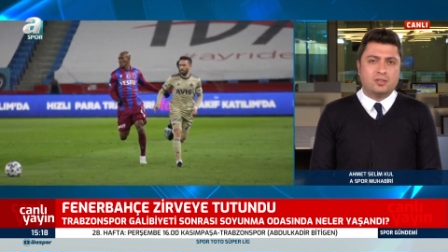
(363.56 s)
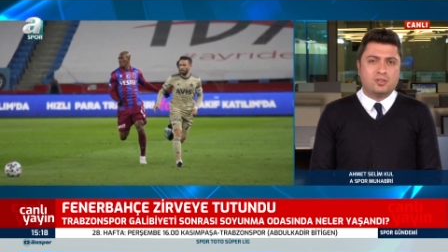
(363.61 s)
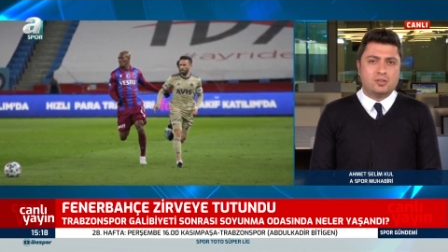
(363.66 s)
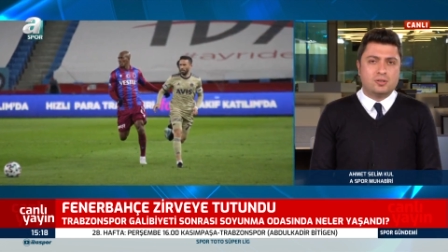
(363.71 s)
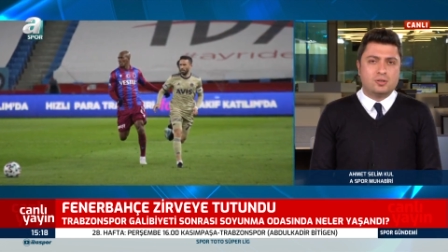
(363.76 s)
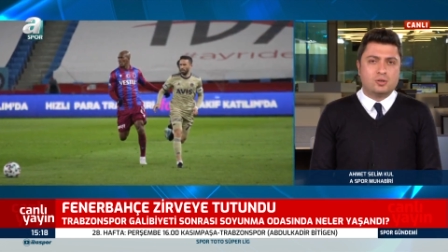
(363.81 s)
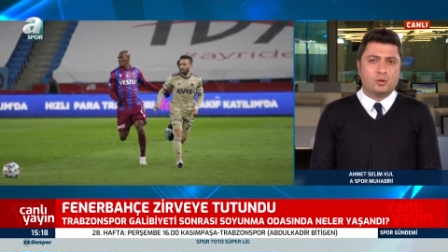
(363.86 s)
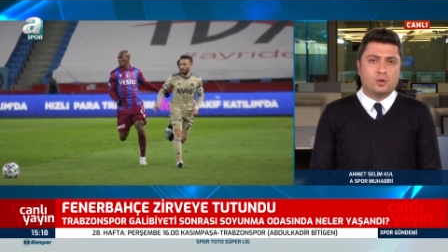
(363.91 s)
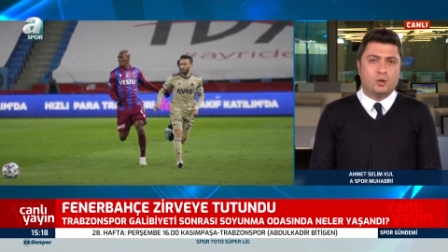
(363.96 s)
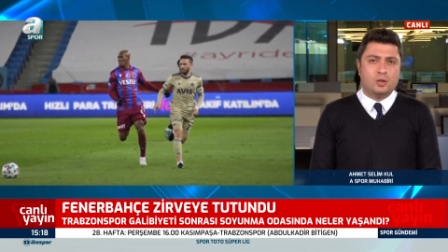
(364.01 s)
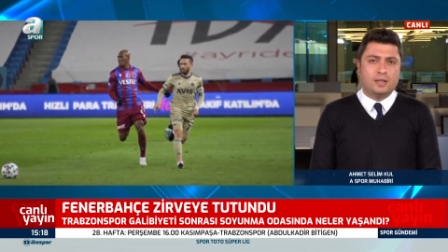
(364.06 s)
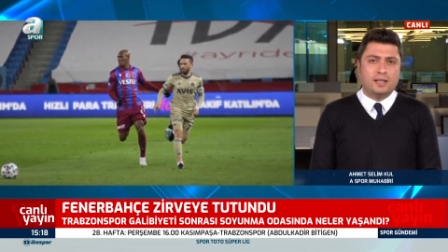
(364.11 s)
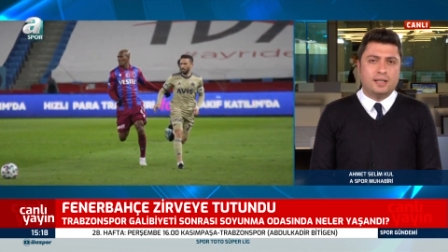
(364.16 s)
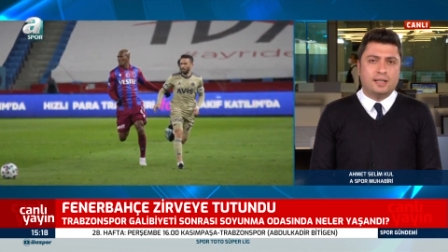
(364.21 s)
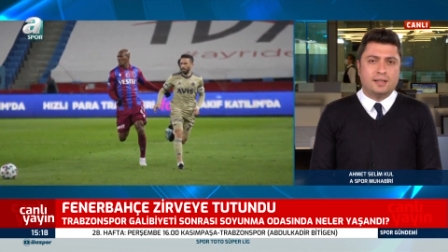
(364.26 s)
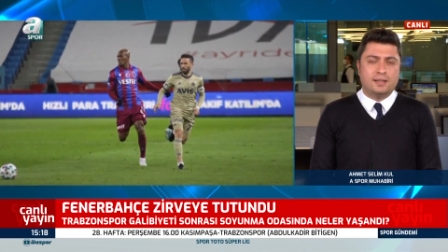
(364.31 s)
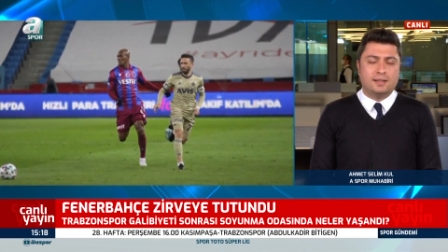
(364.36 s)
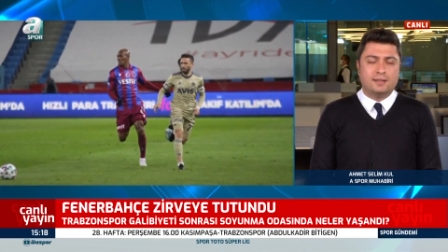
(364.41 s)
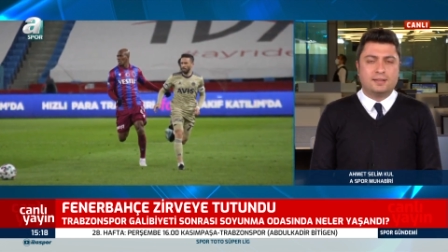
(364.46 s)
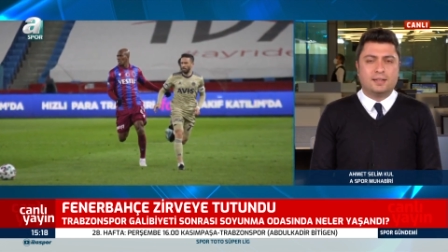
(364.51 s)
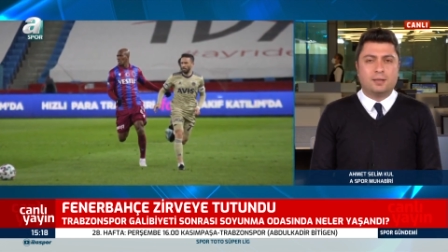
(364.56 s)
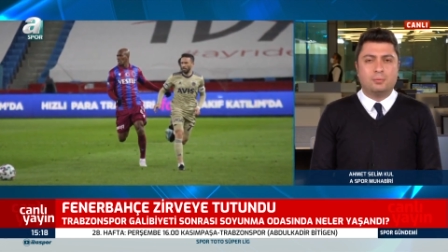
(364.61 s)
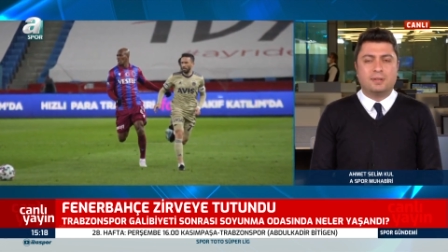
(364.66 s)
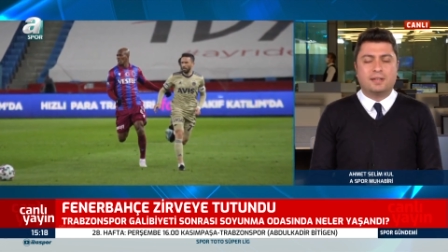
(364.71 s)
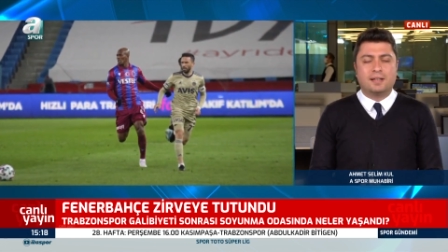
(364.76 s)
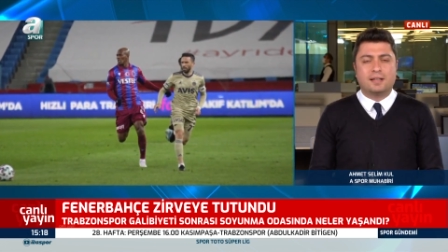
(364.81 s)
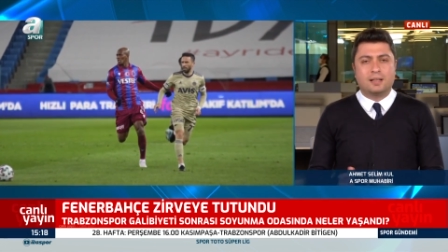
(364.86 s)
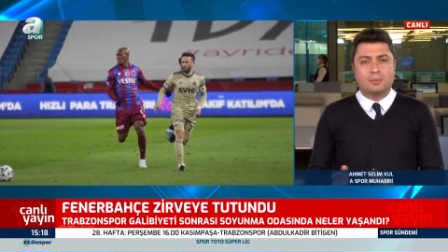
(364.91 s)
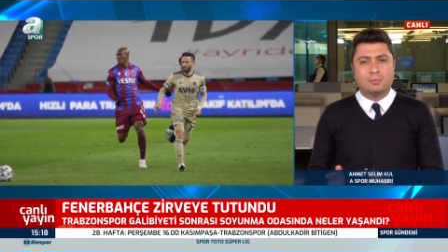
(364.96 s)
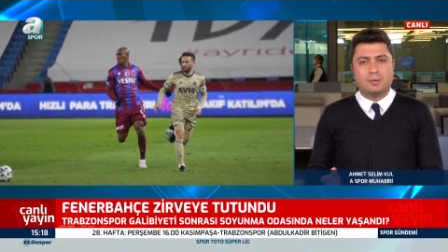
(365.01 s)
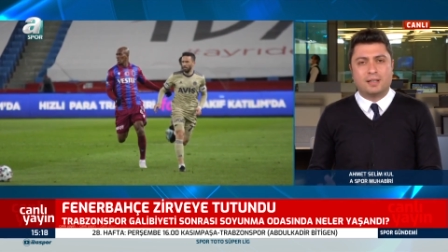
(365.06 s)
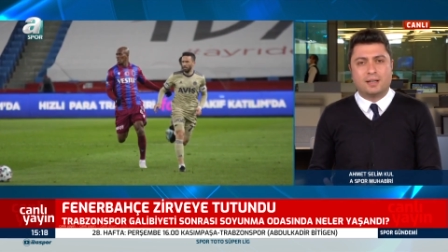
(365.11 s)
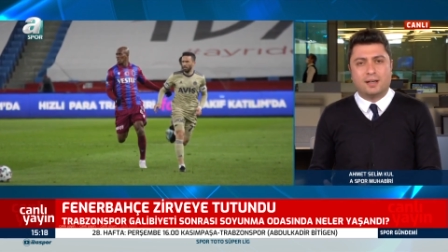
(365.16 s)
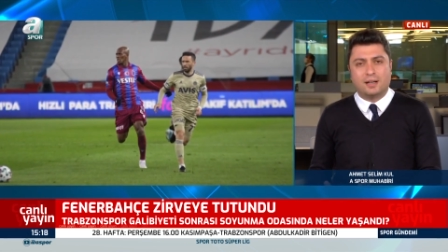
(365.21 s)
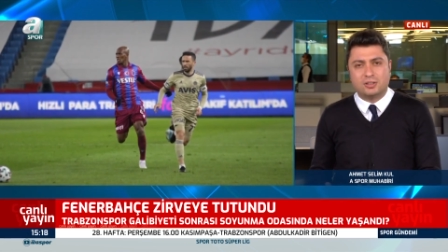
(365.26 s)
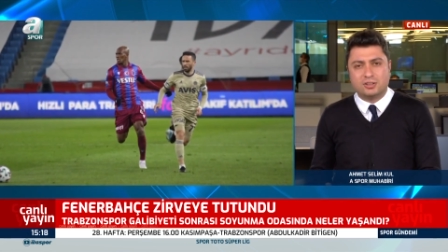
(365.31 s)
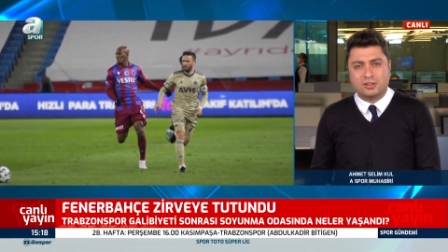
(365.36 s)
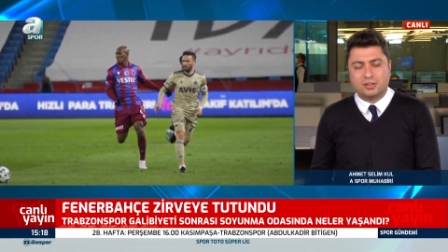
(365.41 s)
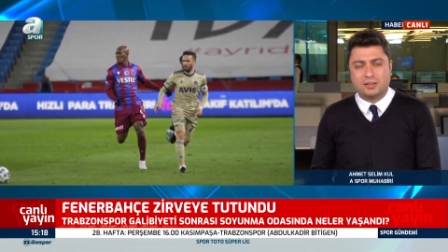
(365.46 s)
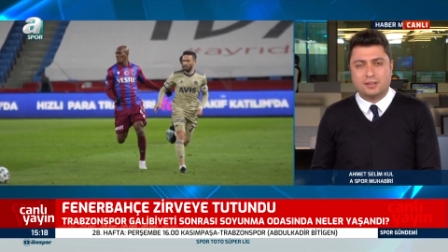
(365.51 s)
şöyle tabii takımı
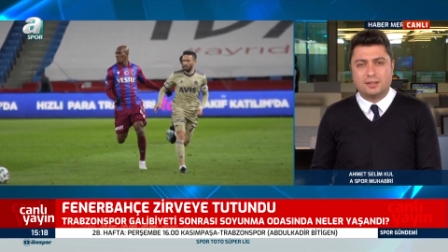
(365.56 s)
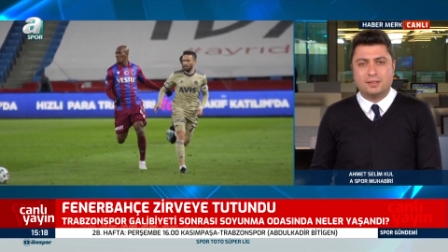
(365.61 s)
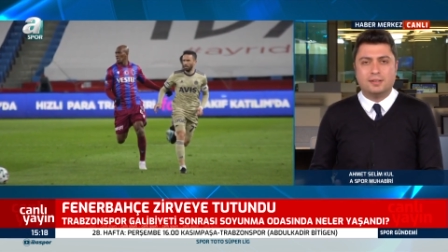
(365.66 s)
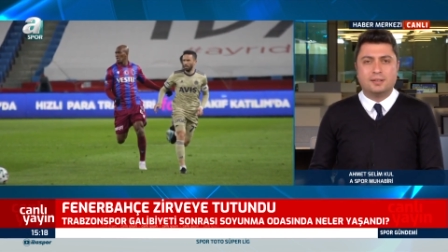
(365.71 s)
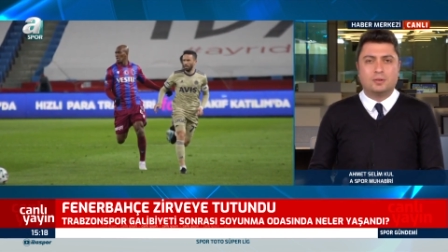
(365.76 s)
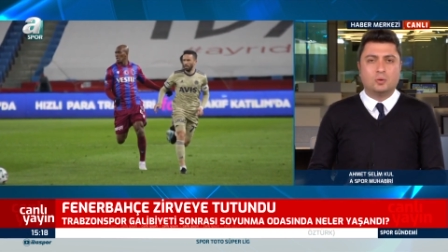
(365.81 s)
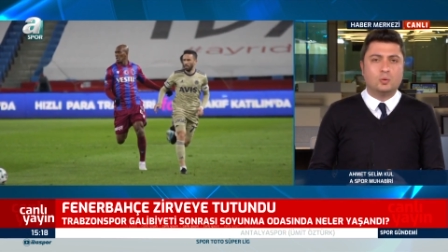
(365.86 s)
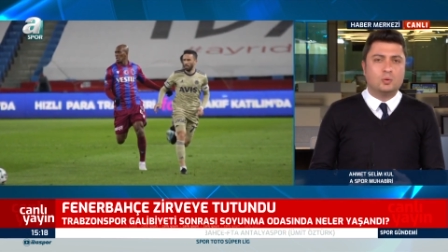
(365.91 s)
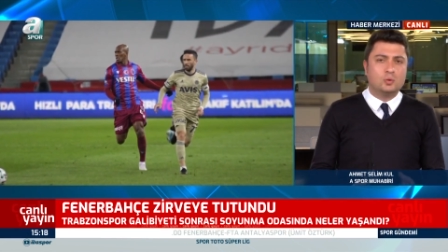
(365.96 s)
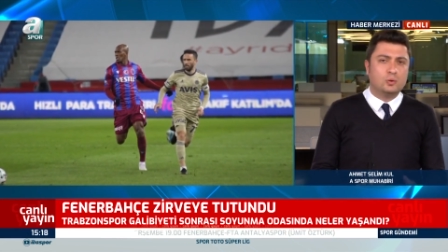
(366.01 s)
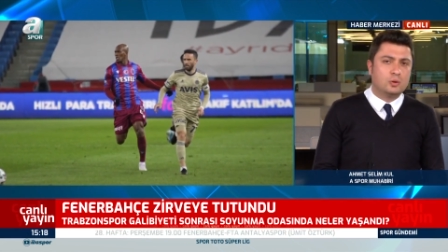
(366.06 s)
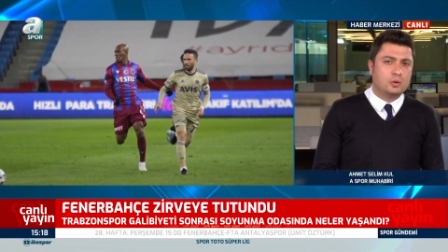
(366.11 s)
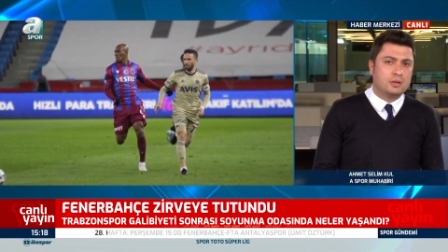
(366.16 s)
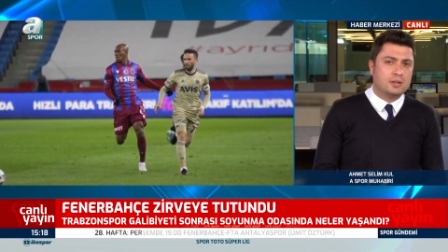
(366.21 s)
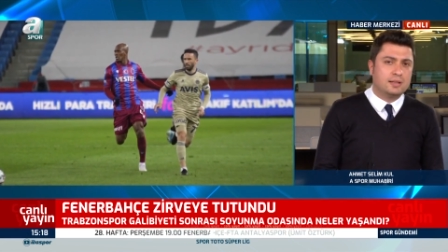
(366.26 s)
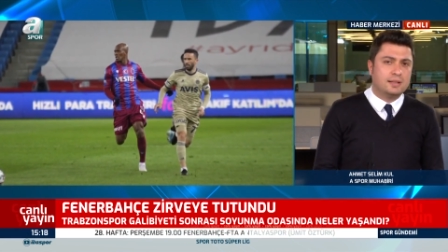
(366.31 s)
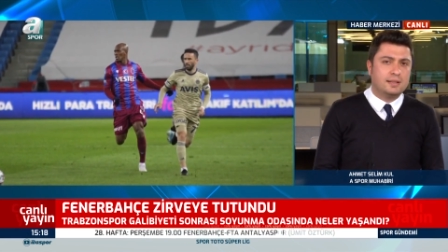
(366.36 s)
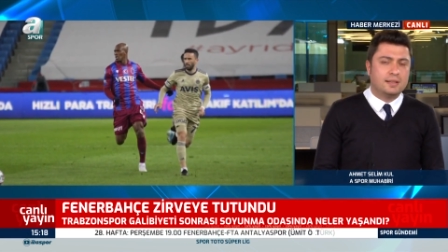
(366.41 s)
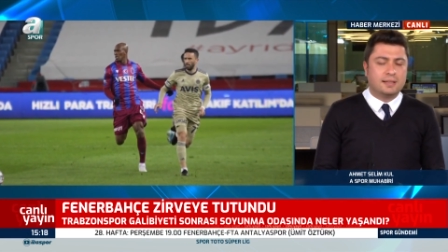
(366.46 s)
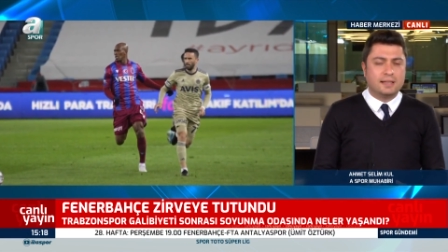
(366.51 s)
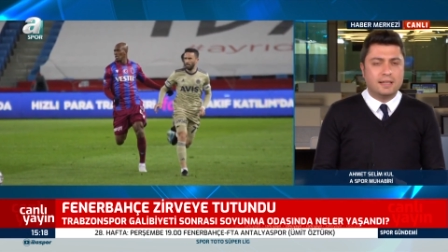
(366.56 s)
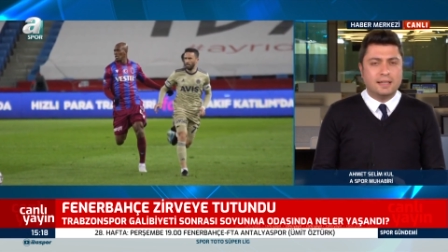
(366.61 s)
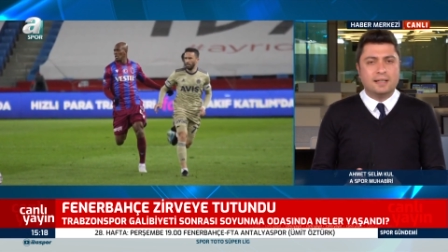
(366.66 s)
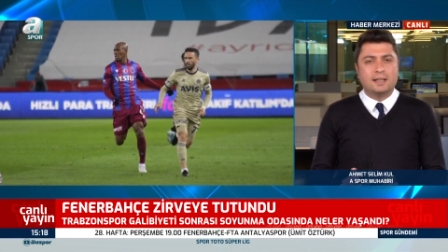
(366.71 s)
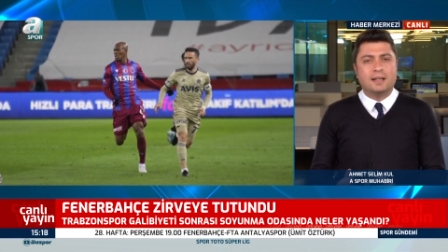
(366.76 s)
karşıladık, uğurladık.